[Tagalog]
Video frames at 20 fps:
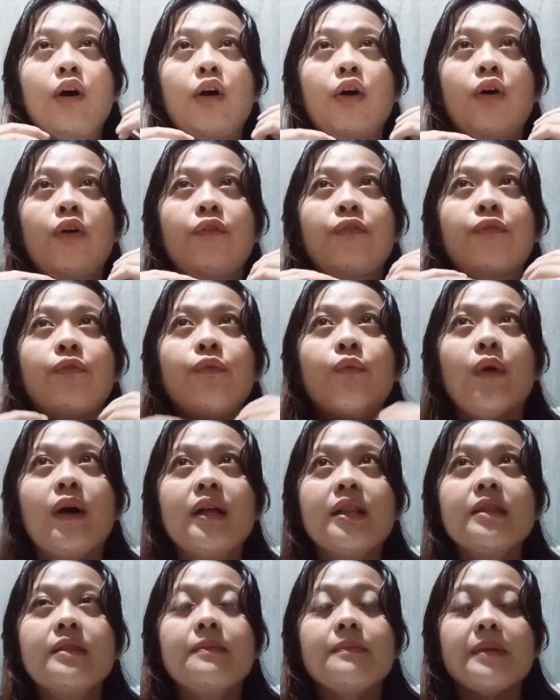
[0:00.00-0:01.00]
of
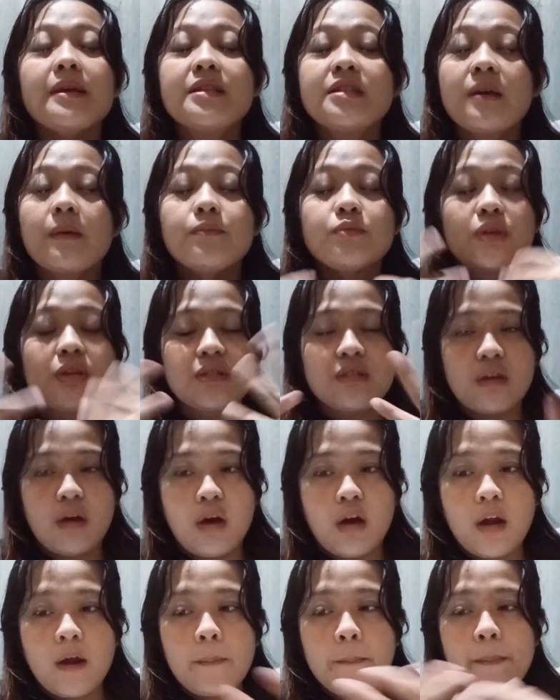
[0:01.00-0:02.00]
what my subjects
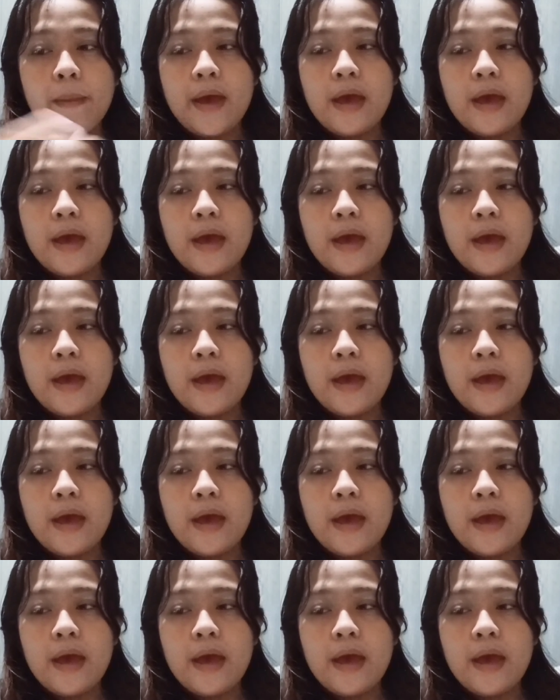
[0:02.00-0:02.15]
are.